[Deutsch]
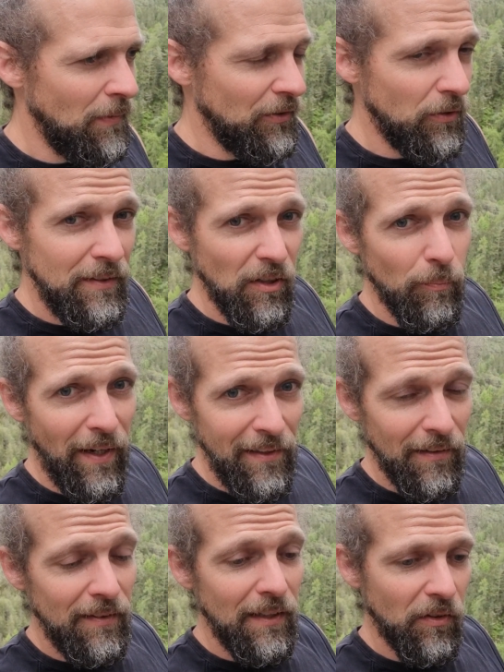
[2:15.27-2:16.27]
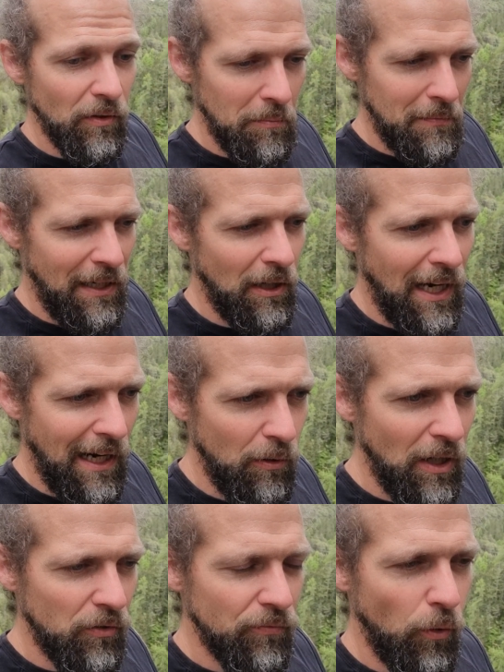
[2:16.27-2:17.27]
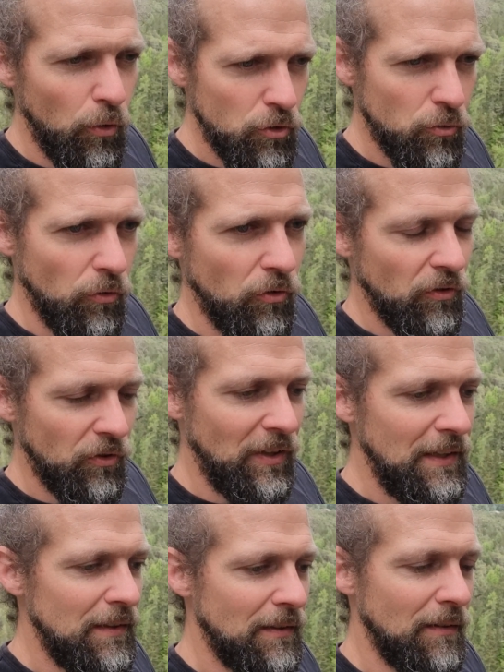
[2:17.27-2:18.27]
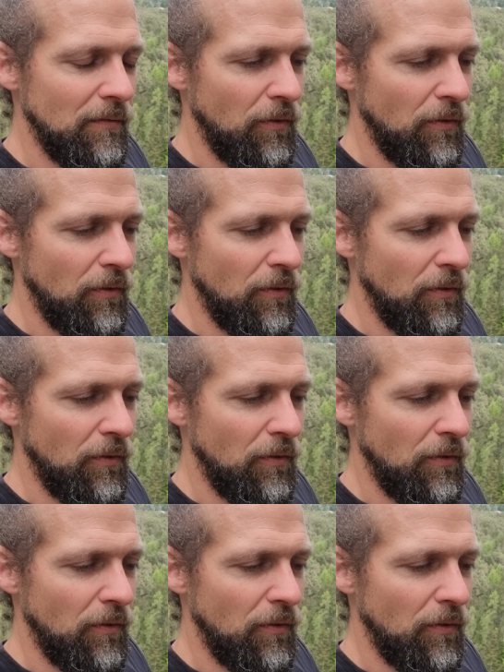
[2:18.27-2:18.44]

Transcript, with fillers: also nicht aus meiner Sicht, sondern auch, auch aus Forschungssicht,